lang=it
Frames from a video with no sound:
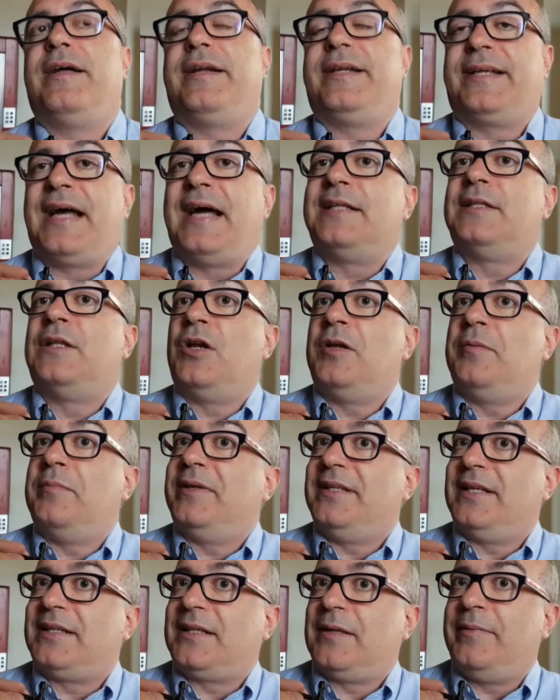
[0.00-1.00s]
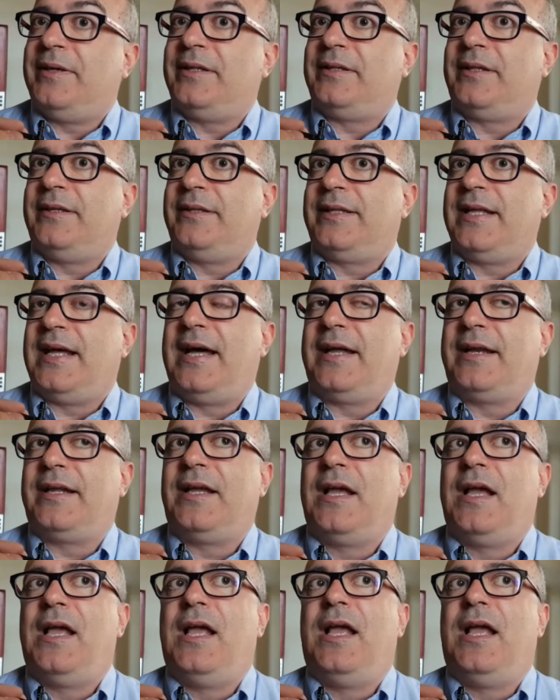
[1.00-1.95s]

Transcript: ricadano immediatamente in Tari.